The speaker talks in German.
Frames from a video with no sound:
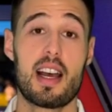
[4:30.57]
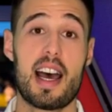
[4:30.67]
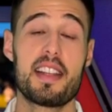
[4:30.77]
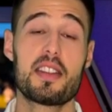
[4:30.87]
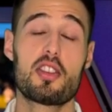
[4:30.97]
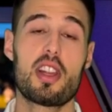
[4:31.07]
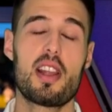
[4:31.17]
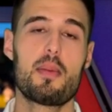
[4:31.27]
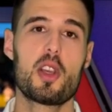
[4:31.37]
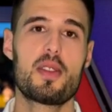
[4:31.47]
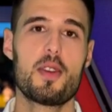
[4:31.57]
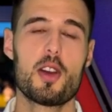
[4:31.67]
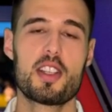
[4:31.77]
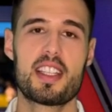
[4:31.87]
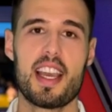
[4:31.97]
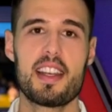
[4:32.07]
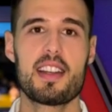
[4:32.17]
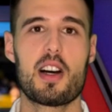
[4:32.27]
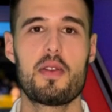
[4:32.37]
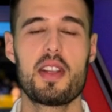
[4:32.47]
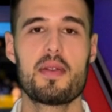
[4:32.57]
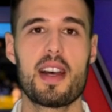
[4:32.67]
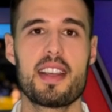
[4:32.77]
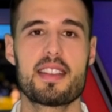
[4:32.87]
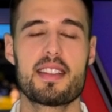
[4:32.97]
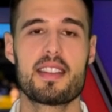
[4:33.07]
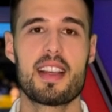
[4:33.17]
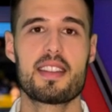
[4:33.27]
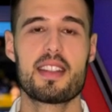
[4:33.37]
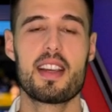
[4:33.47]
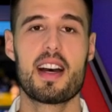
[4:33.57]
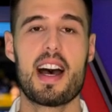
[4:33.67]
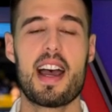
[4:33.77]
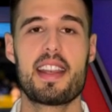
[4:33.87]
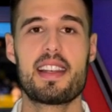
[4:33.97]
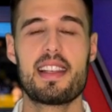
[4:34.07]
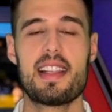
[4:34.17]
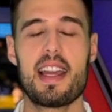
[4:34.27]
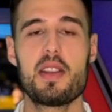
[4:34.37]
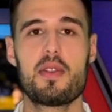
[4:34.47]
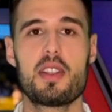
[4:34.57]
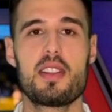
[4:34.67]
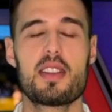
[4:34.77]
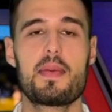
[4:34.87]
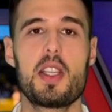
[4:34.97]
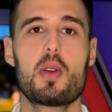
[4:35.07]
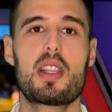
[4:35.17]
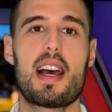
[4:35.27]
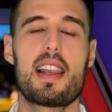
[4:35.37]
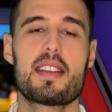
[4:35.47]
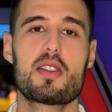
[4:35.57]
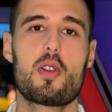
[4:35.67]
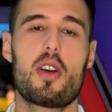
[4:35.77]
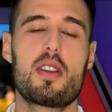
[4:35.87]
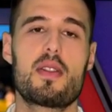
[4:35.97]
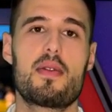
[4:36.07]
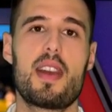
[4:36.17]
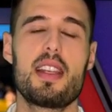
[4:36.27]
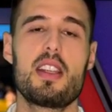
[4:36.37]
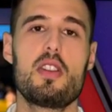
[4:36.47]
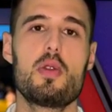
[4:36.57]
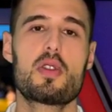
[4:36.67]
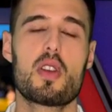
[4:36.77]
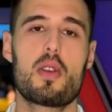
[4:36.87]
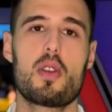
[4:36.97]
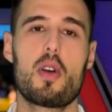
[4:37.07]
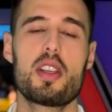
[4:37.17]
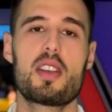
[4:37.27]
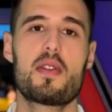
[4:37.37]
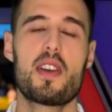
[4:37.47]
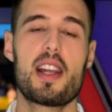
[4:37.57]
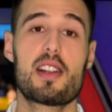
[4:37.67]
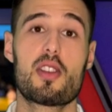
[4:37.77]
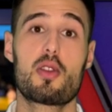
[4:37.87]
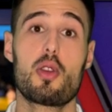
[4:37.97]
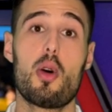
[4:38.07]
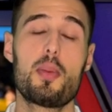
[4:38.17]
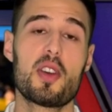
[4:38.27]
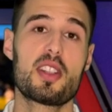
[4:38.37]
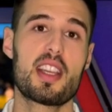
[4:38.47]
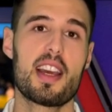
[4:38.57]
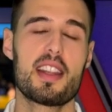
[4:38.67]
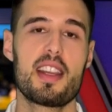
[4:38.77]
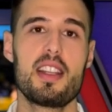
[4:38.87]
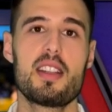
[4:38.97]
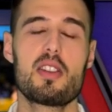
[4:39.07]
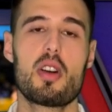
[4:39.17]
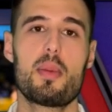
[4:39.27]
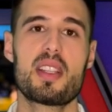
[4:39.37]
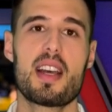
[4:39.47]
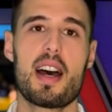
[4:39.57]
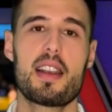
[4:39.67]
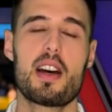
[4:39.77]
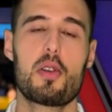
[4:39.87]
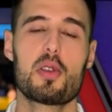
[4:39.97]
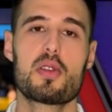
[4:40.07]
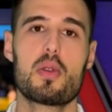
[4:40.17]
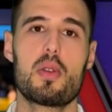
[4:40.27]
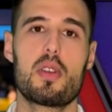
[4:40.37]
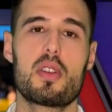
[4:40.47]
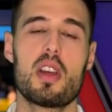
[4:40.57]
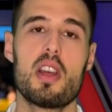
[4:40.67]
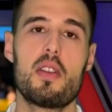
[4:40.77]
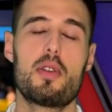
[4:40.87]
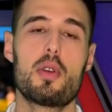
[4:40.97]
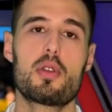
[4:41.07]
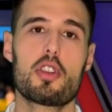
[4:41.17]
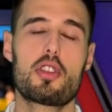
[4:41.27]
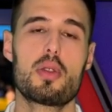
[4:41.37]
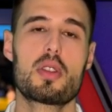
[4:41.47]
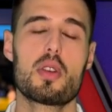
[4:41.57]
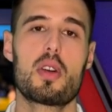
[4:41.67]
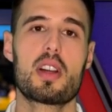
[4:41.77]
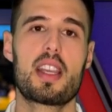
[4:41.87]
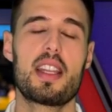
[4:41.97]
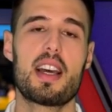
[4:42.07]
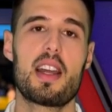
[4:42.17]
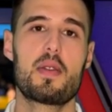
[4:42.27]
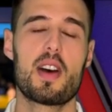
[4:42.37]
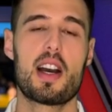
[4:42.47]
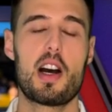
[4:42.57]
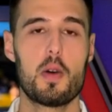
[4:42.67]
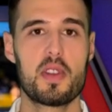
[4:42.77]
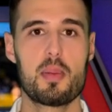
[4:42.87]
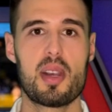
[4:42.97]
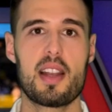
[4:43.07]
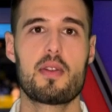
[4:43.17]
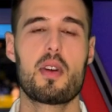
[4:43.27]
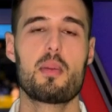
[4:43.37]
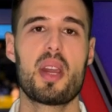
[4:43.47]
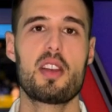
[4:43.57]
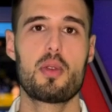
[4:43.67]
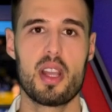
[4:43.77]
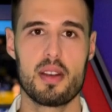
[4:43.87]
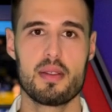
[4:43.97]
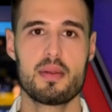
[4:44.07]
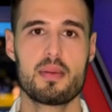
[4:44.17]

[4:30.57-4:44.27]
An dieser Stelle möchten wir euch gerne darauf hinweisen, dass ihr ein Like für dieses Video dalassen könnt, wenn die Newzone euch gefällt. Tobt euch gerne in den Kommentaren aus und für Unterstützung geht einfach auf die Plattform Patreon.